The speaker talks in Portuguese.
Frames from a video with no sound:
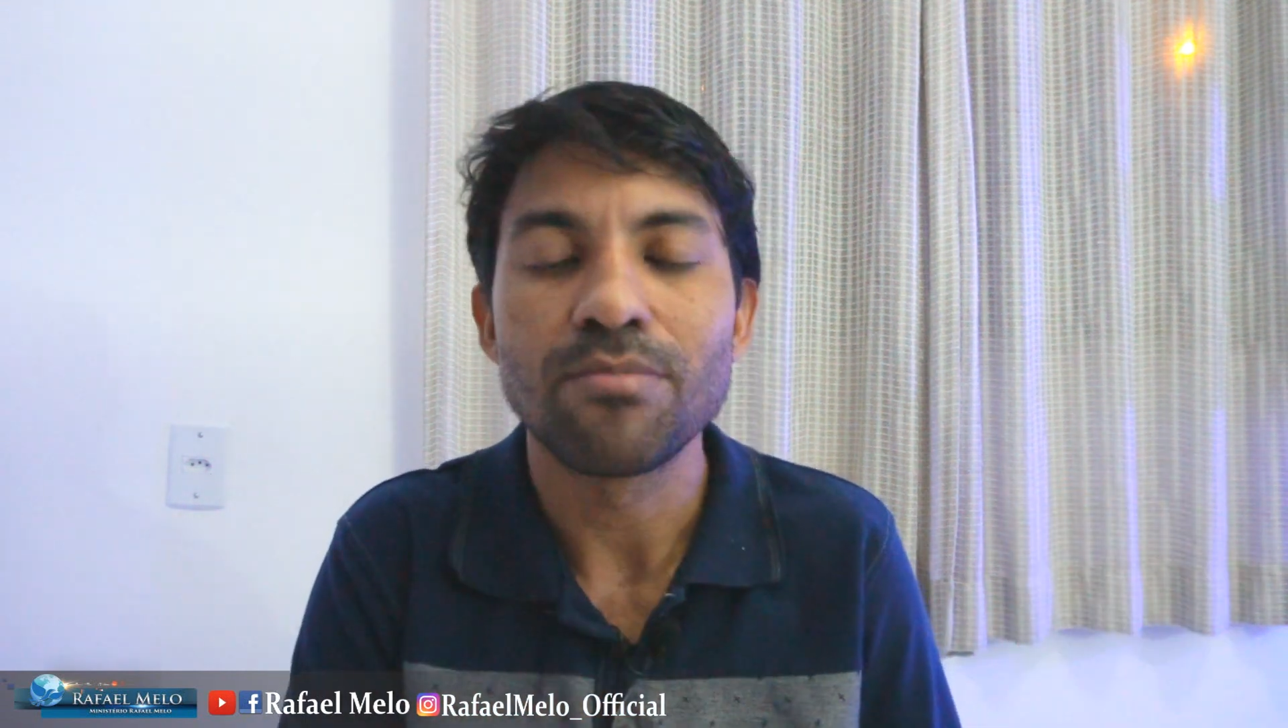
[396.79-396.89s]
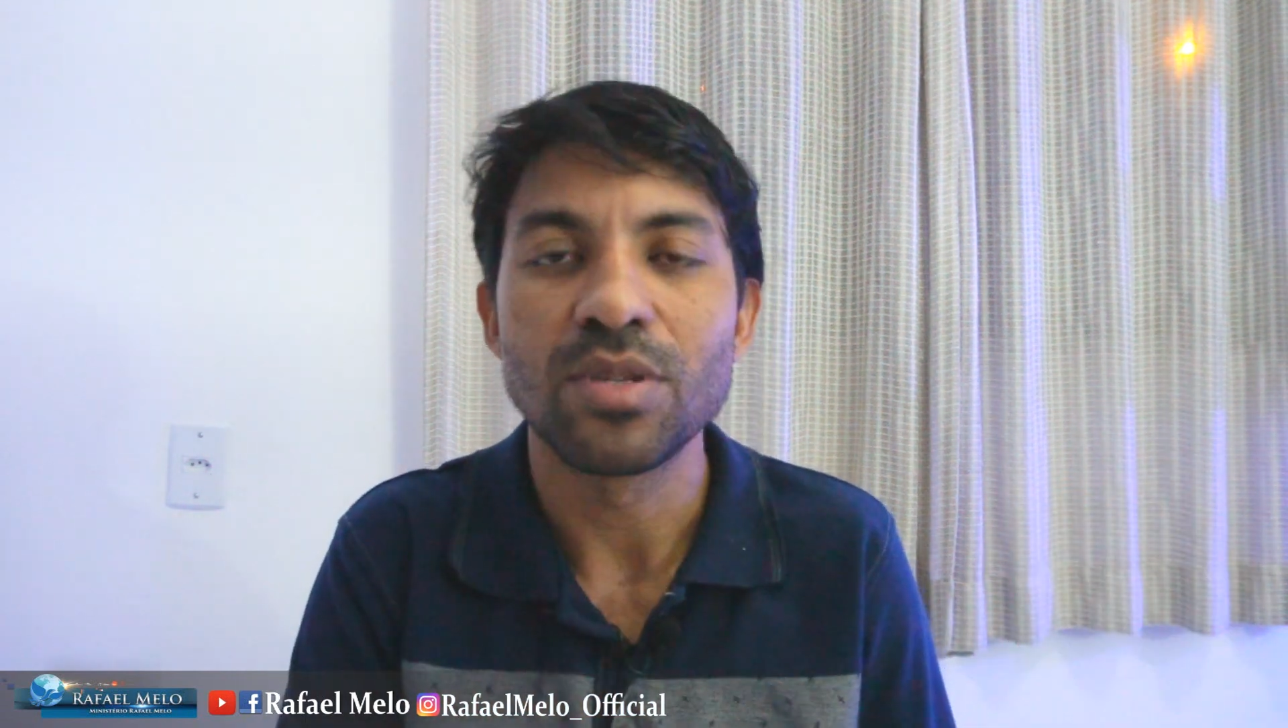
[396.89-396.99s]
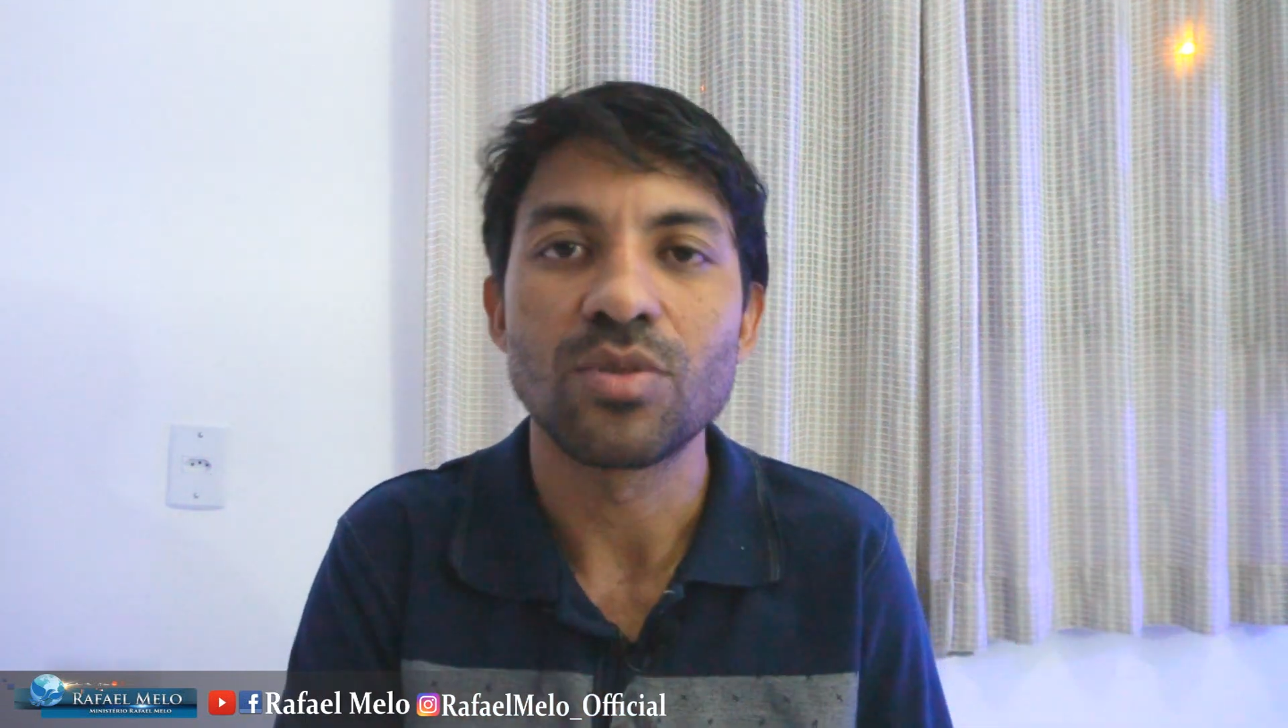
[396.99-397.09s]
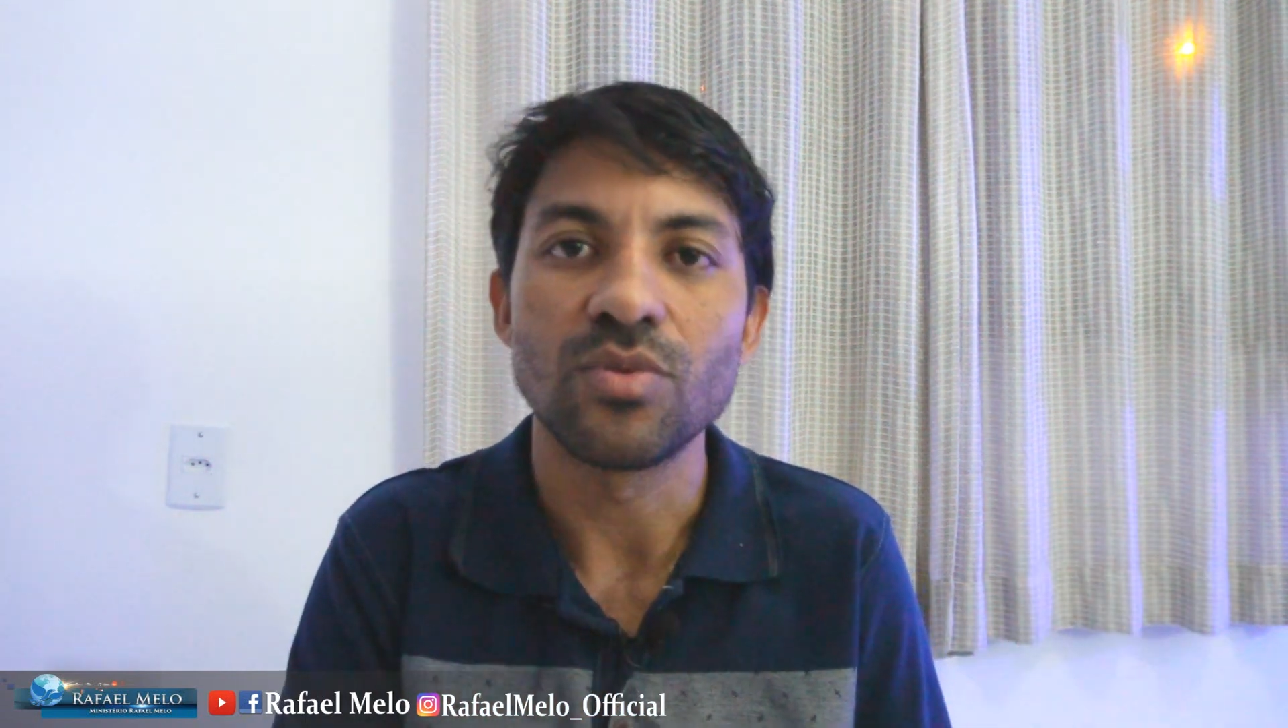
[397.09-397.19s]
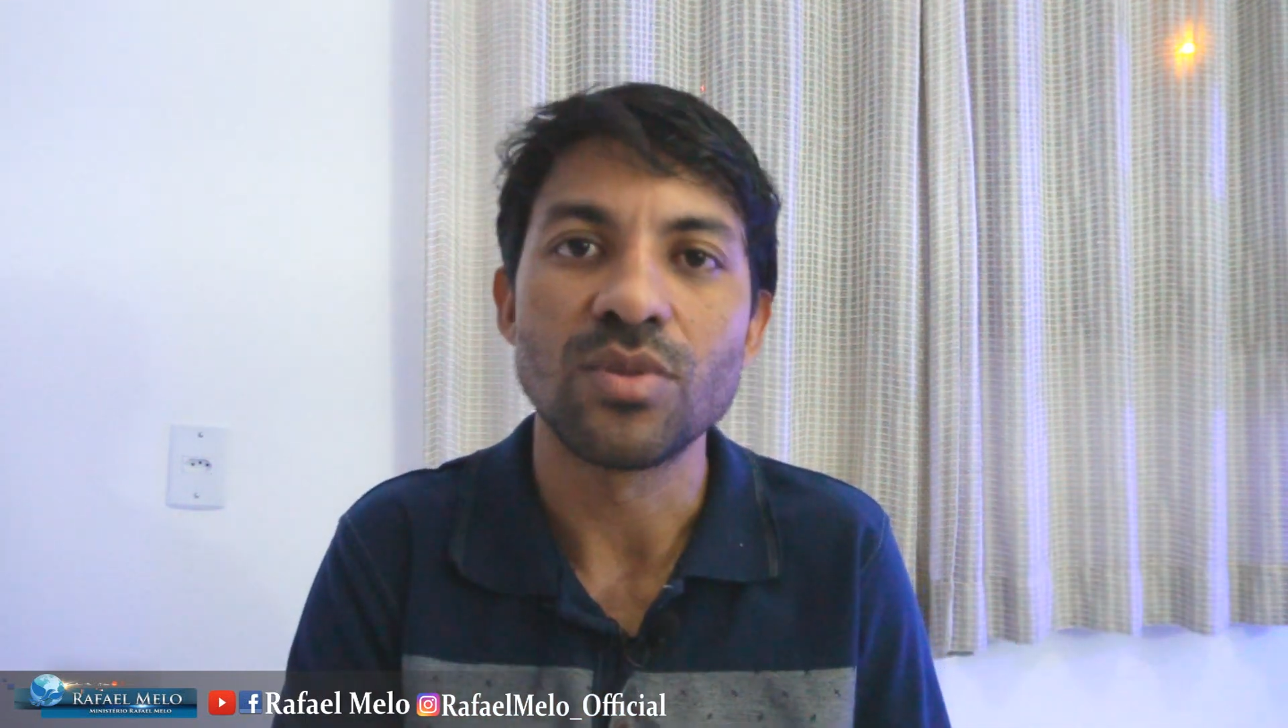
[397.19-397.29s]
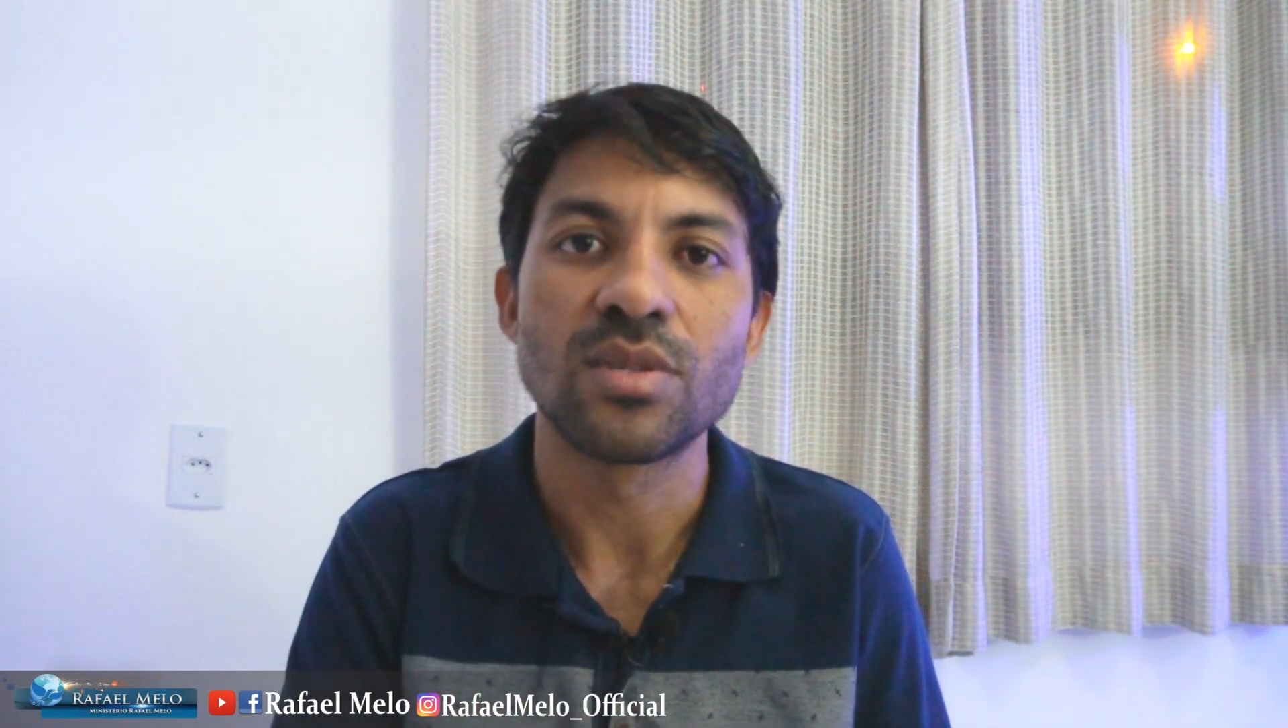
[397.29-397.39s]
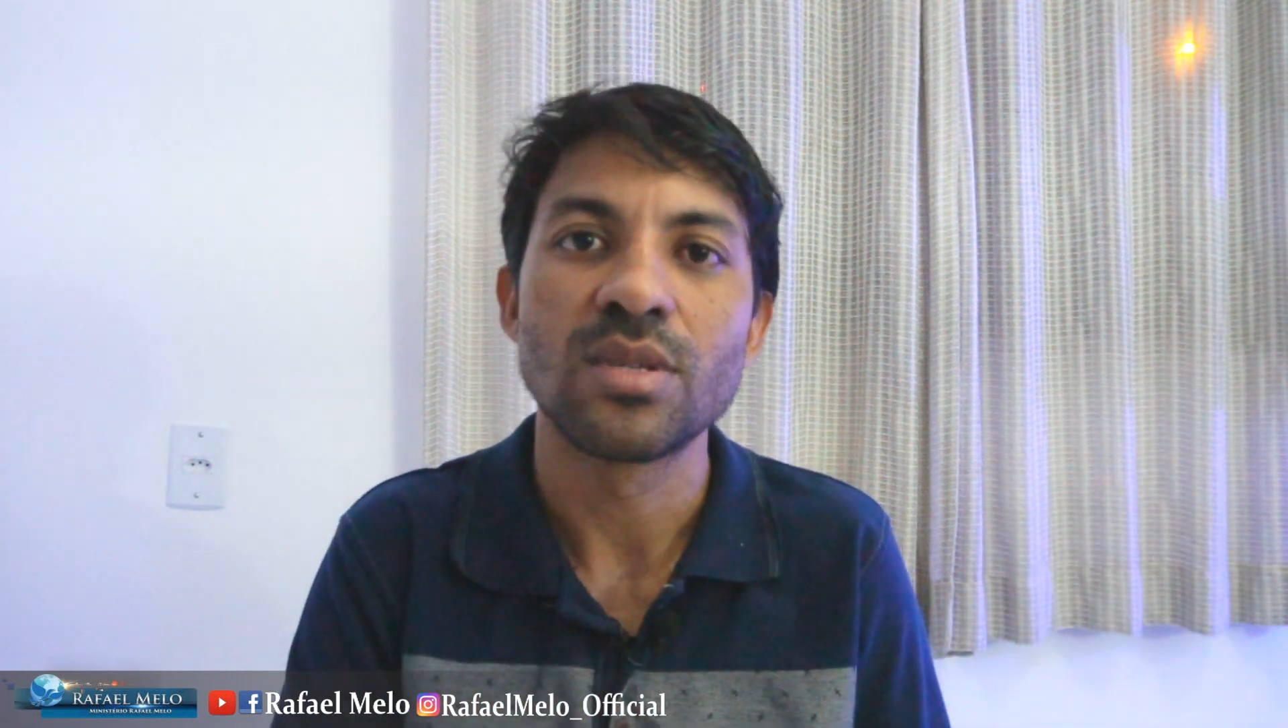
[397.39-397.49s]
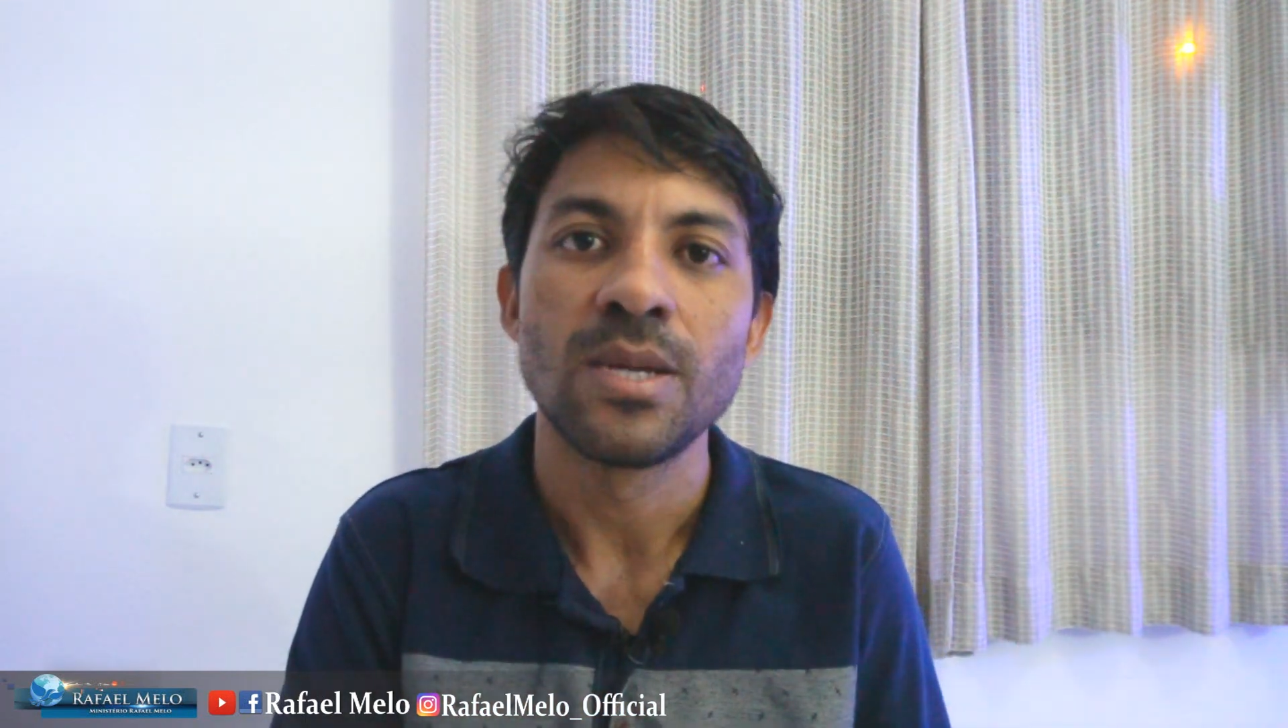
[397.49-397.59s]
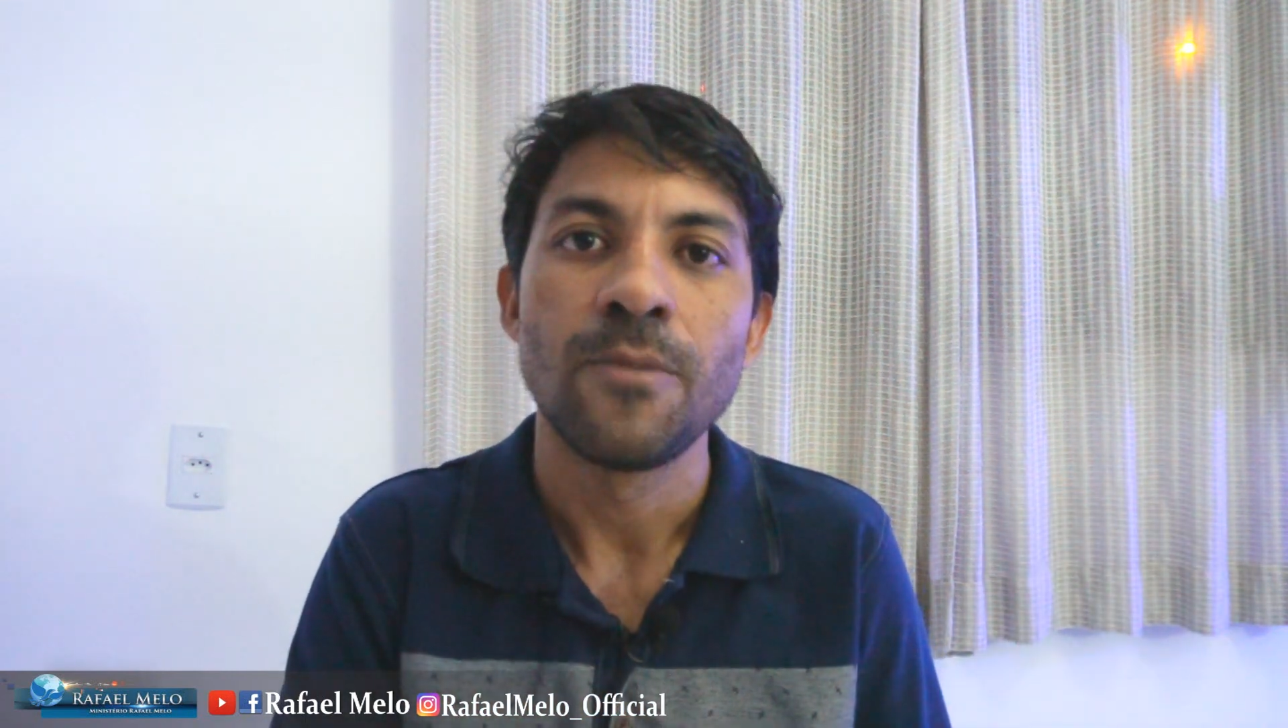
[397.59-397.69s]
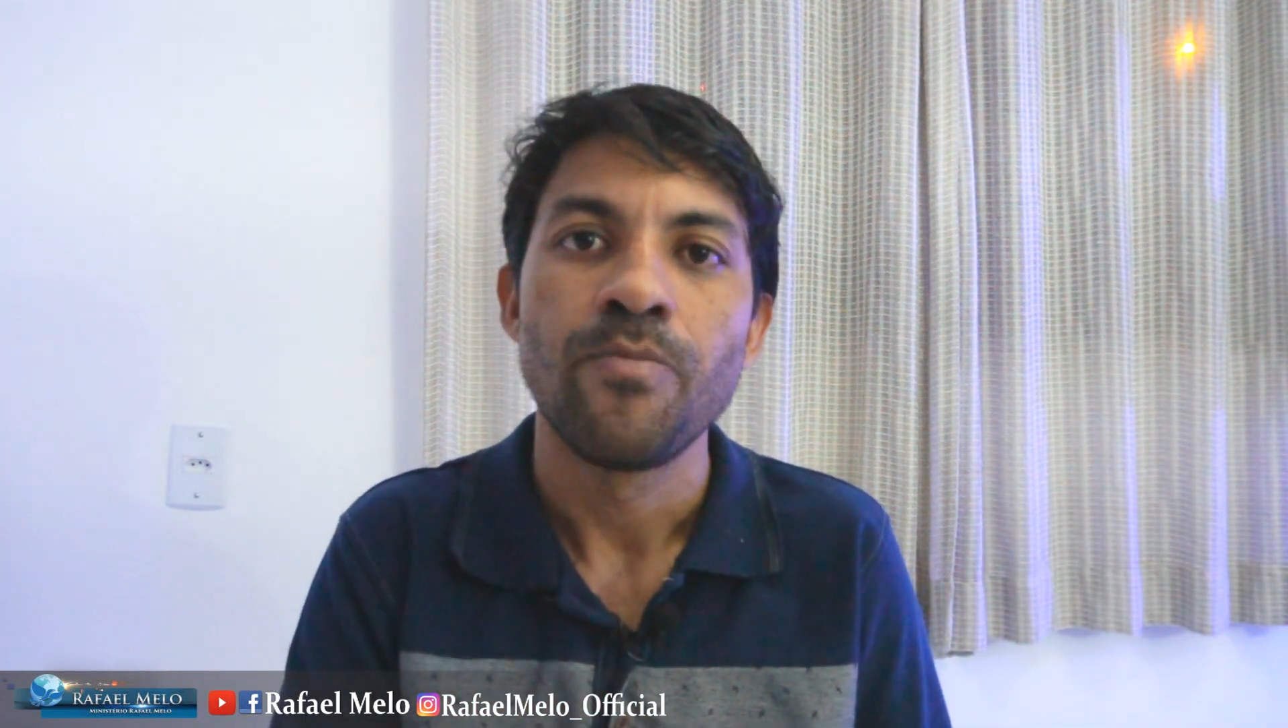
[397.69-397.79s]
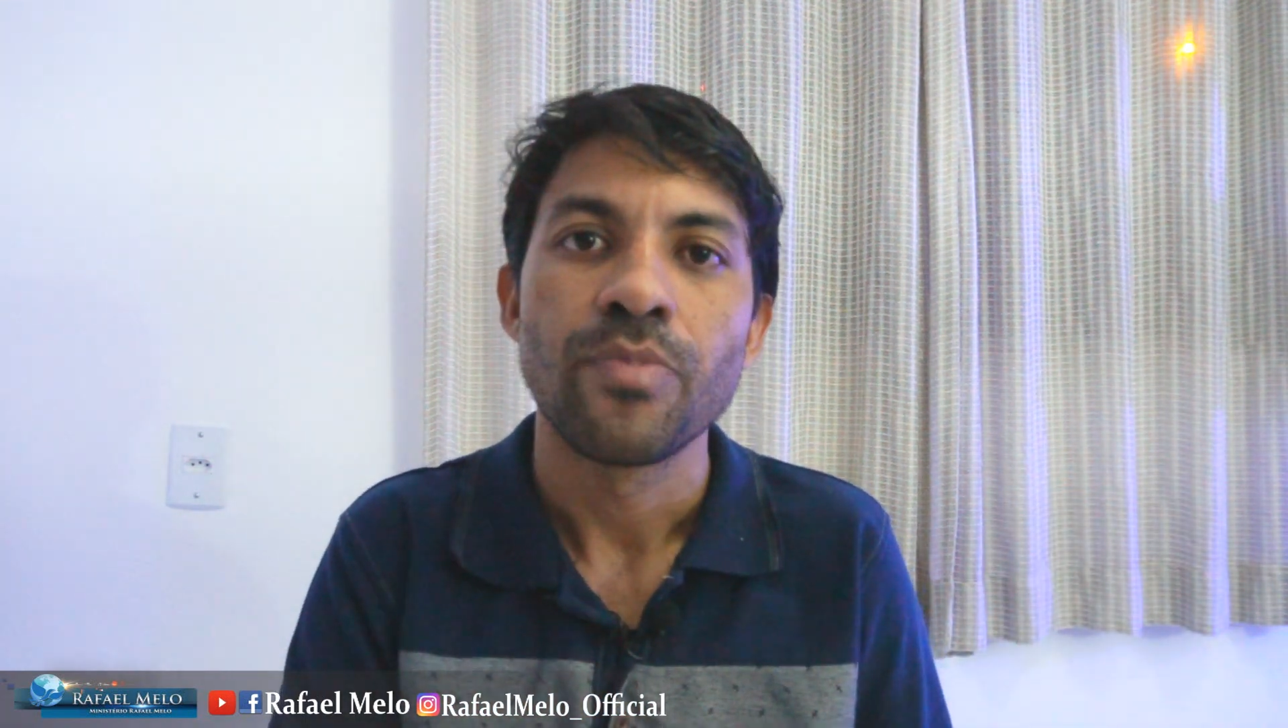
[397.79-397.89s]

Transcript: pessoas.